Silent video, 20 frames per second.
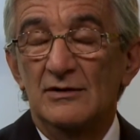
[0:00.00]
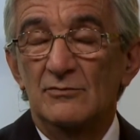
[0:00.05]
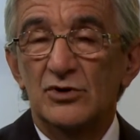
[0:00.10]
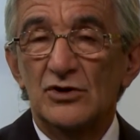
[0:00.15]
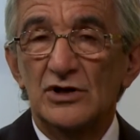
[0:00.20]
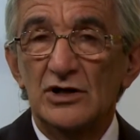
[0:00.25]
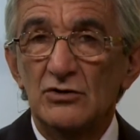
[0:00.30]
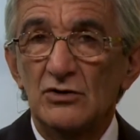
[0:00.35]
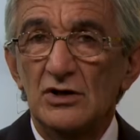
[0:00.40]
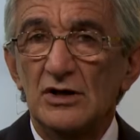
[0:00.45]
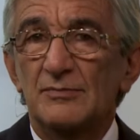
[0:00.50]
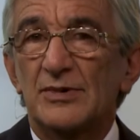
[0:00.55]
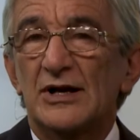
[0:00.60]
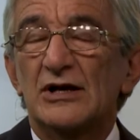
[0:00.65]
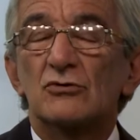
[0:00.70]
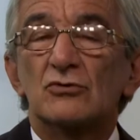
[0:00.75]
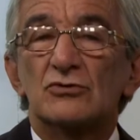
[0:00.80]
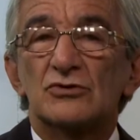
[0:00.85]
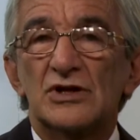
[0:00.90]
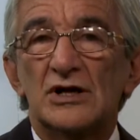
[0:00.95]
¿Por qué no le
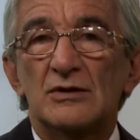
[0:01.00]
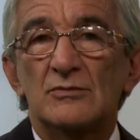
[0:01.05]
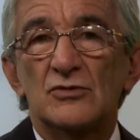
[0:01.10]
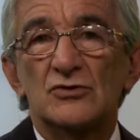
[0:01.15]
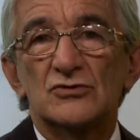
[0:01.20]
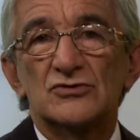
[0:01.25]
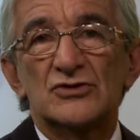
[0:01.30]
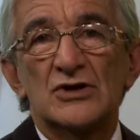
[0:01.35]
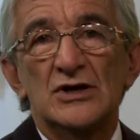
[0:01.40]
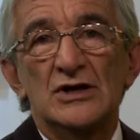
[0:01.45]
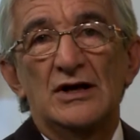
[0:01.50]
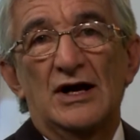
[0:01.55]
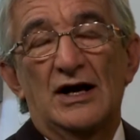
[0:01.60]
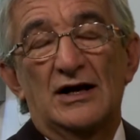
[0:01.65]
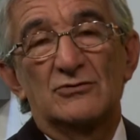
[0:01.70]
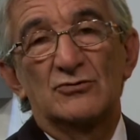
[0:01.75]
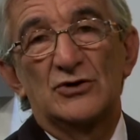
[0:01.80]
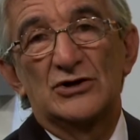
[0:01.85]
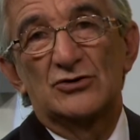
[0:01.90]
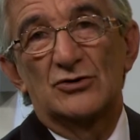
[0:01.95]
preguntamos
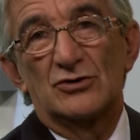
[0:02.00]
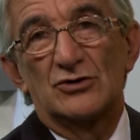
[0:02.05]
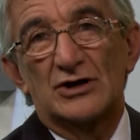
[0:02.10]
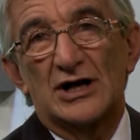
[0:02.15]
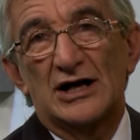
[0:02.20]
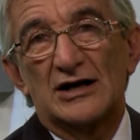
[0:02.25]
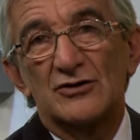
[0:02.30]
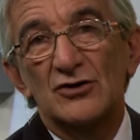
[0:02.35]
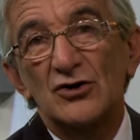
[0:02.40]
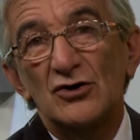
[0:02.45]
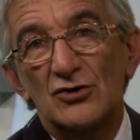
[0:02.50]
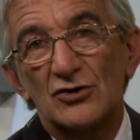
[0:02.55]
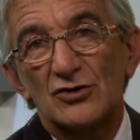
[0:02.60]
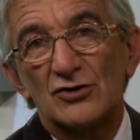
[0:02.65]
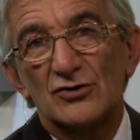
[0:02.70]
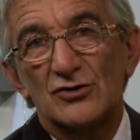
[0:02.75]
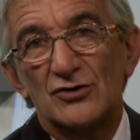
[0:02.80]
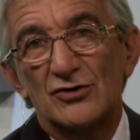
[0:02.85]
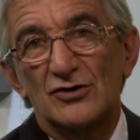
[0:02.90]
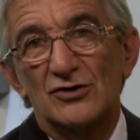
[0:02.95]
a nuestro
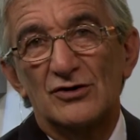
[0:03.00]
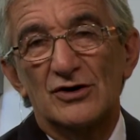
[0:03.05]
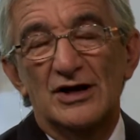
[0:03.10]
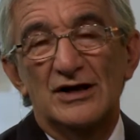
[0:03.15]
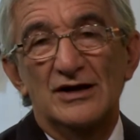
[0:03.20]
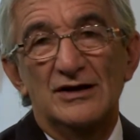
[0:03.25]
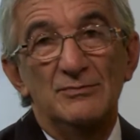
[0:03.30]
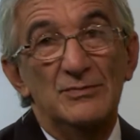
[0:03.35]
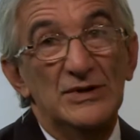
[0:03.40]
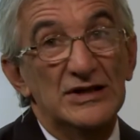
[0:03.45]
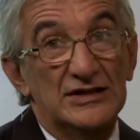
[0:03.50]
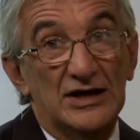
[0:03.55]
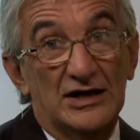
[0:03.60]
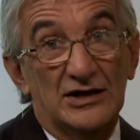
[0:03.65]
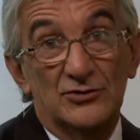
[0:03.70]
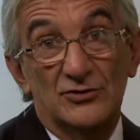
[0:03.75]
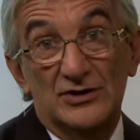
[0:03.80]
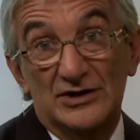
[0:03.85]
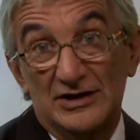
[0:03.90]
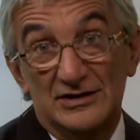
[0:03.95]
cardiólogo e
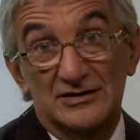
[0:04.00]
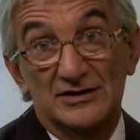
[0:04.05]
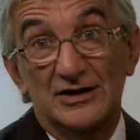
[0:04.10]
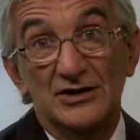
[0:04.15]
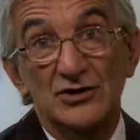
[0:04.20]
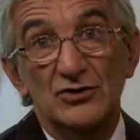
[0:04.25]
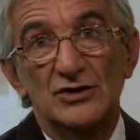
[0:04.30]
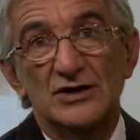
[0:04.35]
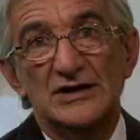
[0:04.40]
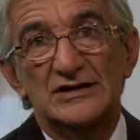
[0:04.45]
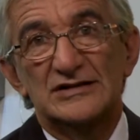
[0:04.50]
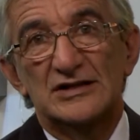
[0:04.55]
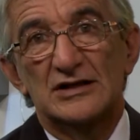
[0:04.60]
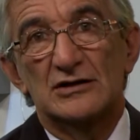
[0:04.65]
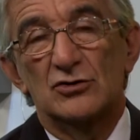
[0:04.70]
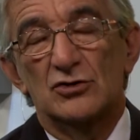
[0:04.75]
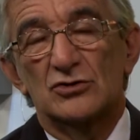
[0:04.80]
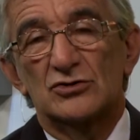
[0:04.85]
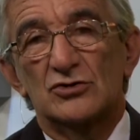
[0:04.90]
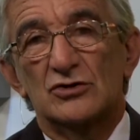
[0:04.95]
invitado en exteriores,
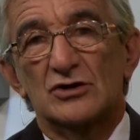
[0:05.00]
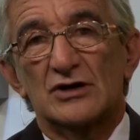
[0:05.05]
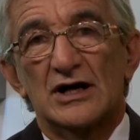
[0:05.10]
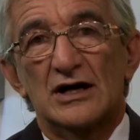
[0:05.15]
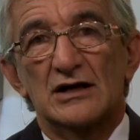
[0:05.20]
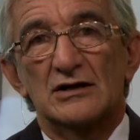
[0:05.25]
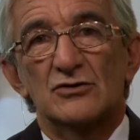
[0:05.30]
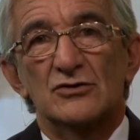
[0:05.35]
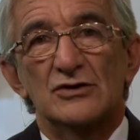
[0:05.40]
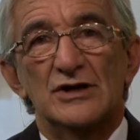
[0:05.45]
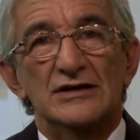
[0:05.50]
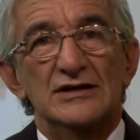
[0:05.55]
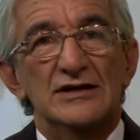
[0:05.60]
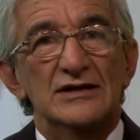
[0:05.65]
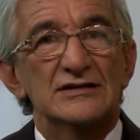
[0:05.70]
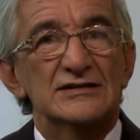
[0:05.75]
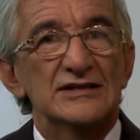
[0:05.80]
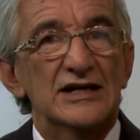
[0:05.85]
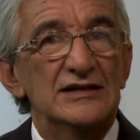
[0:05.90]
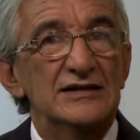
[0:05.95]
el doctor Carlos
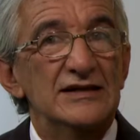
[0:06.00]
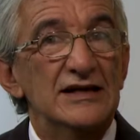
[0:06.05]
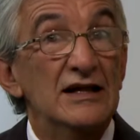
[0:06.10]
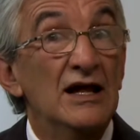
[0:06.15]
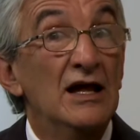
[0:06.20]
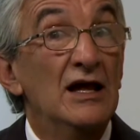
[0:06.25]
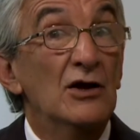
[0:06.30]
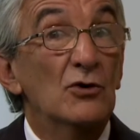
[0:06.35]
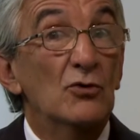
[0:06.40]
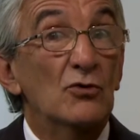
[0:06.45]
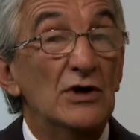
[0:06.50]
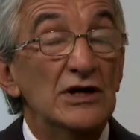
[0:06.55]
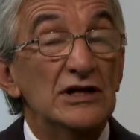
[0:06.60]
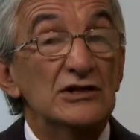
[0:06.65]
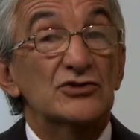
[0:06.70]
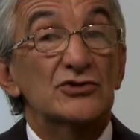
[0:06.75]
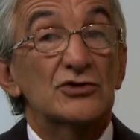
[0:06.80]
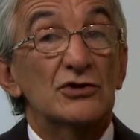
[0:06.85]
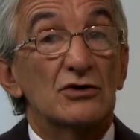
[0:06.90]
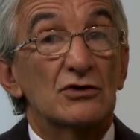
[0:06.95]
Daniel Yañez,
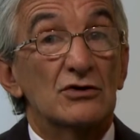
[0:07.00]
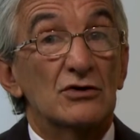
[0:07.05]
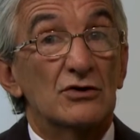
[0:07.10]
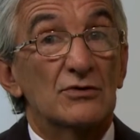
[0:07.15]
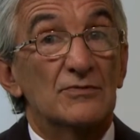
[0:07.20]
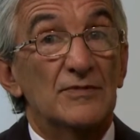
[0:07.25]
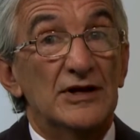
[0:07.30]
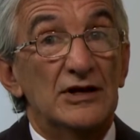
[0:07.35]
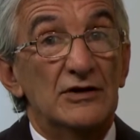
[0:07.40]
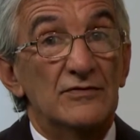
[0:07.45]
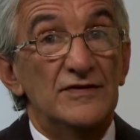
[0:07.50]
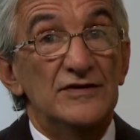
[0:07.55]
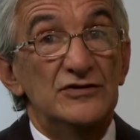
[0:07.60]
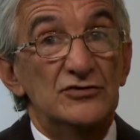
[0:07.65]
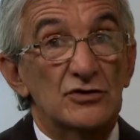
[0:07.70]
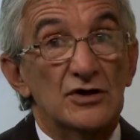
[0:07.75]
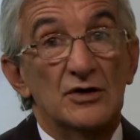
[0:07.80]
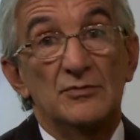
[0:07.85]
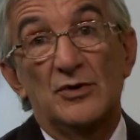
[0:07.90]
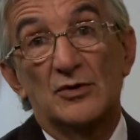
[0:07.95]
cuáles son los
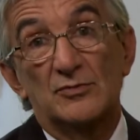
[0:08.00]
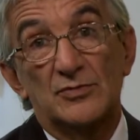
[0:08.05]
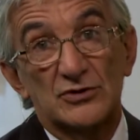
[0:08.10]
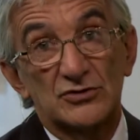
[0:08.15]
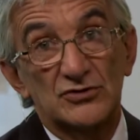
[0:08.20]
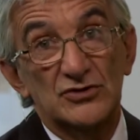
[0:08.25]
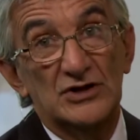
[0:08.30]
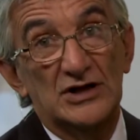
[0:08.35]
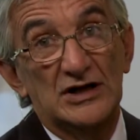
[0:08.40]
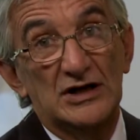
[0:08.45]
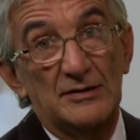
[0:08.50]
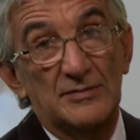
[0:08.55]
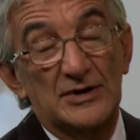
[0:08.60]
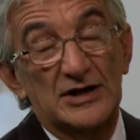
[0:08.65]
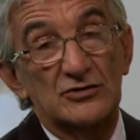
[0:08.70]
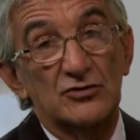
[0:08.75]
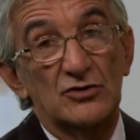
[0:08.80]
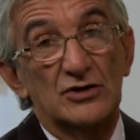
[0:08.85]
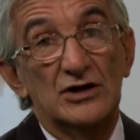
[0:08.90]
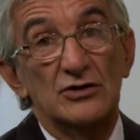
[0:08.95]
beneficios que proporciona al
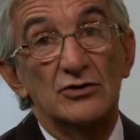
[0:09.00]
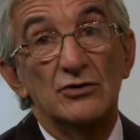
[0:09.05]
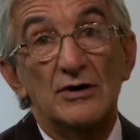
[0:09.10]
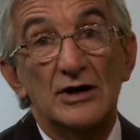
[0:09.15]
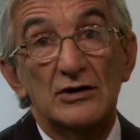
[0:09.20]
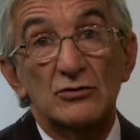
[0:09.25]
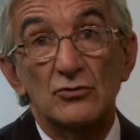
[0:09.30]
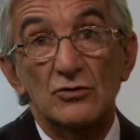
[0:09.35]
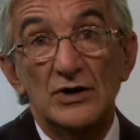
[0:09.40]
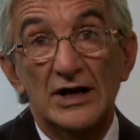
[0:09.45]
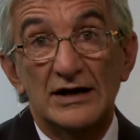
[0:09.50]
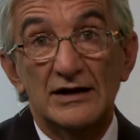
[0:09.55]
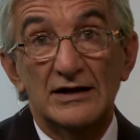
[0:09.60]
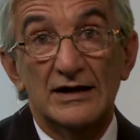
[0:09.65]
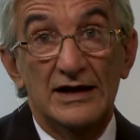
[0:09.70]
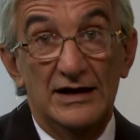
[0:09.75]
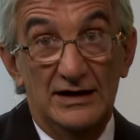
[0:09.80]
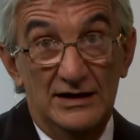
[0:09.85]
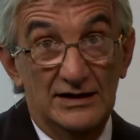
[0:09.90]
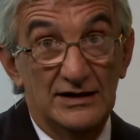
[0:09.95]
aparato cardiovascular
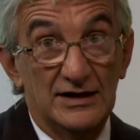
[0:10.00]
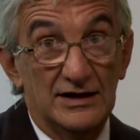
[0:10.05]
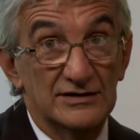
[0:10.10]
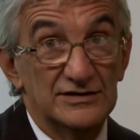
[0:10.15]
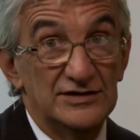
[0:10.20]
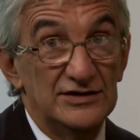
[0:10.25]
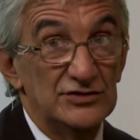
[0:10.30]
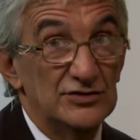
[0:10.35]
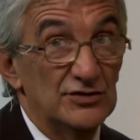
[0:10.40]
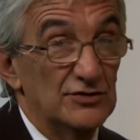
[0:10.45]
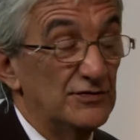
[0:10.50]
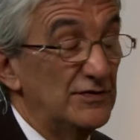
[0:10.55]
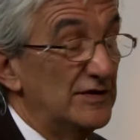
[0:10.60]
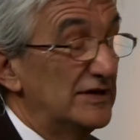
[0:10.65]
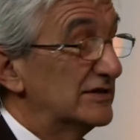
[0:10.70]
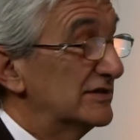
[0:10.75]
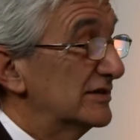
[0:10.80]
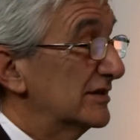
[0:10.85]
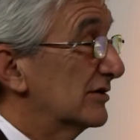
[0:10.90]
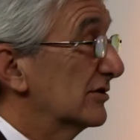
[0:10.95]
el ejercicio
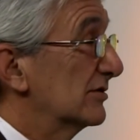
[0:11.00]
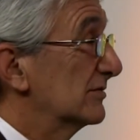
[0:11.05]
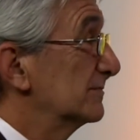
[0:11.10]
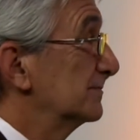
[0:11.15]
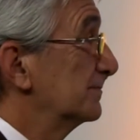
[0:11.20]
físico?